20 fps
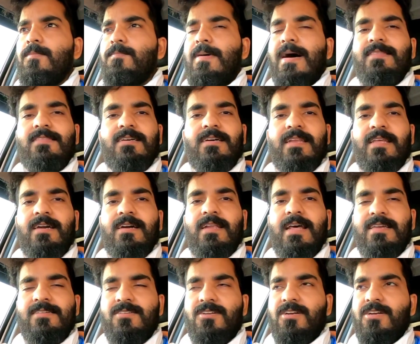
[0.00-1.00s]
बात करें अगर
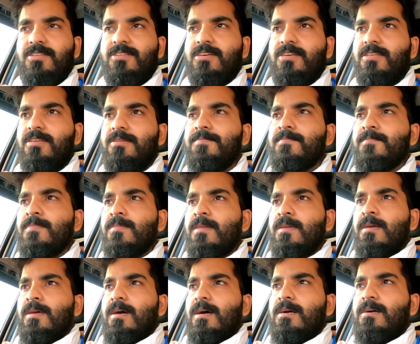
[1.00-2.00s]
आइसो रेटिन की
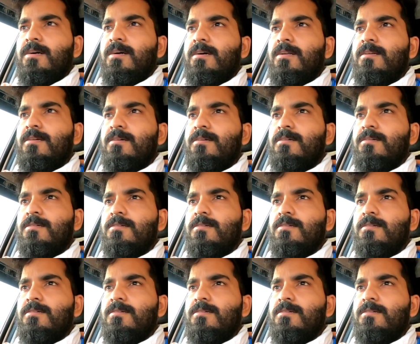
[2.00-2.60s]
अगर